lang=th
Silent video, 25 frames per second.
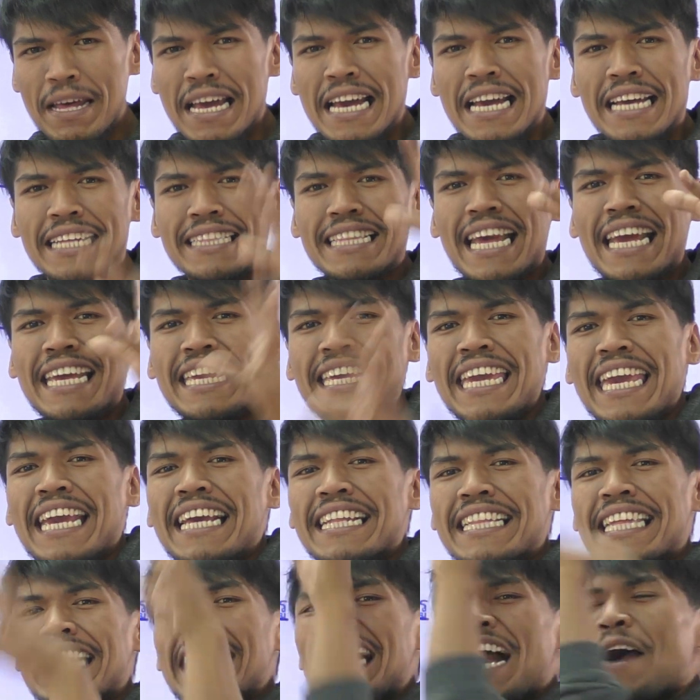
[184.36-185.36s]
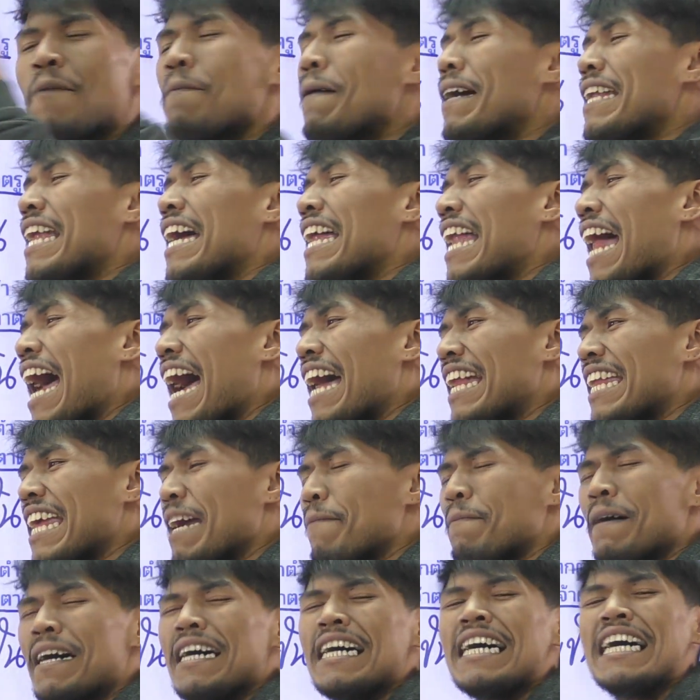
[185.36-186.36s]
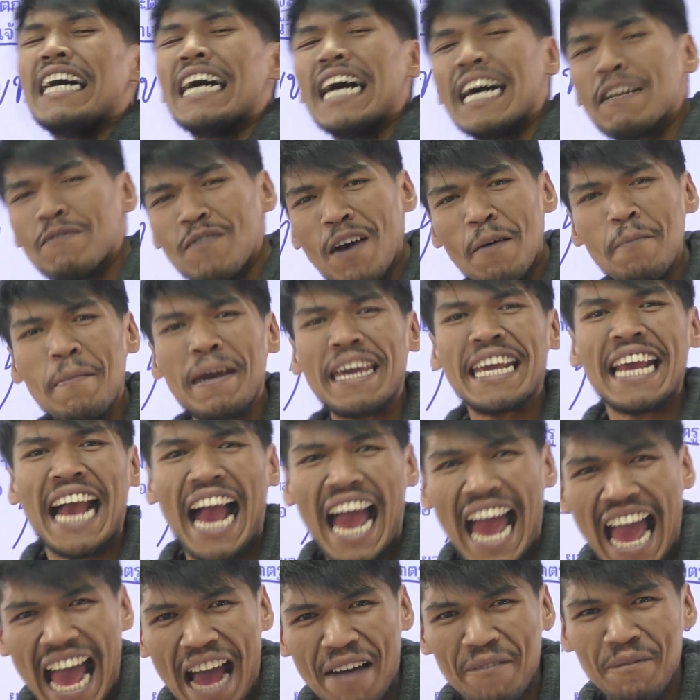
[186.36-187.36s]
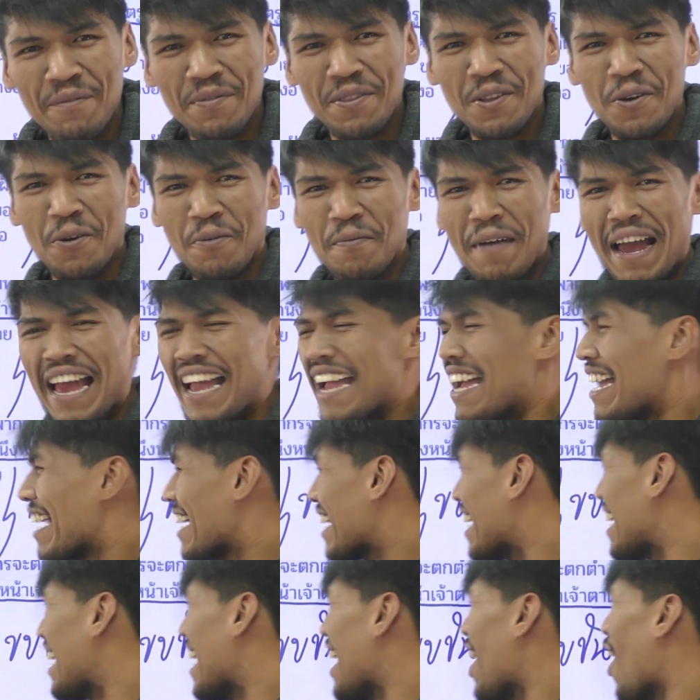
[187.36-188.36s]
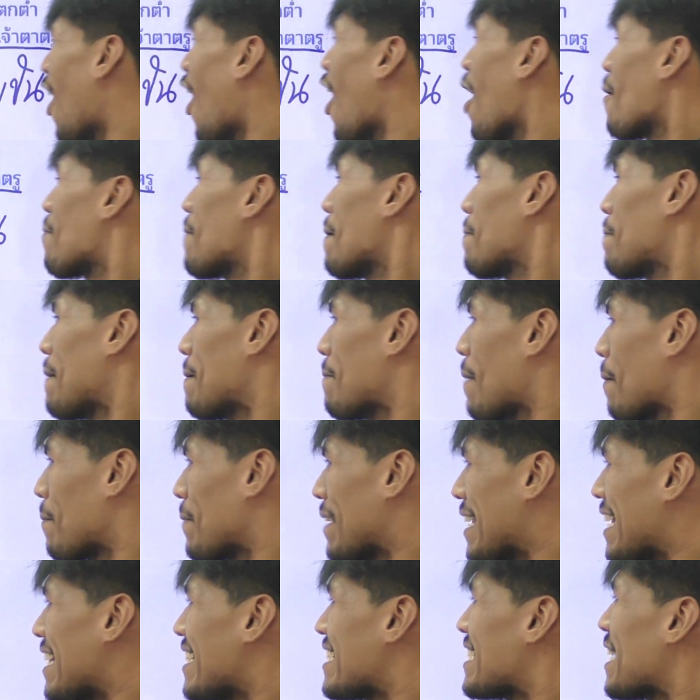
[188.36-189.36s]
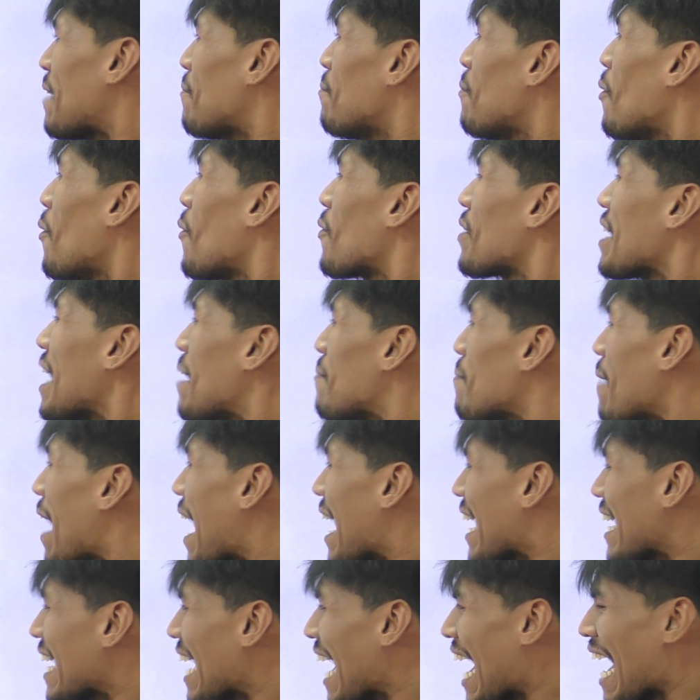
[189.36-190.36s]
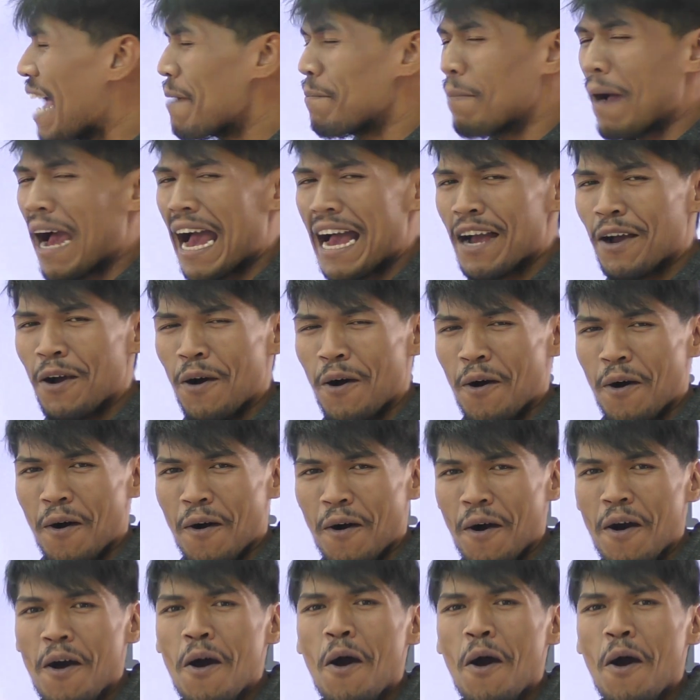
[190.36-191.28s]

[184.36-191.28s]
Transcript: มแต่หญิงที่เขาพรรณนาเนี่ยเผอิญว่าไม่งามถูกไหมก็เลยออกมาเป็นแบบนี้จมูกละไม้คล้ายพาขอ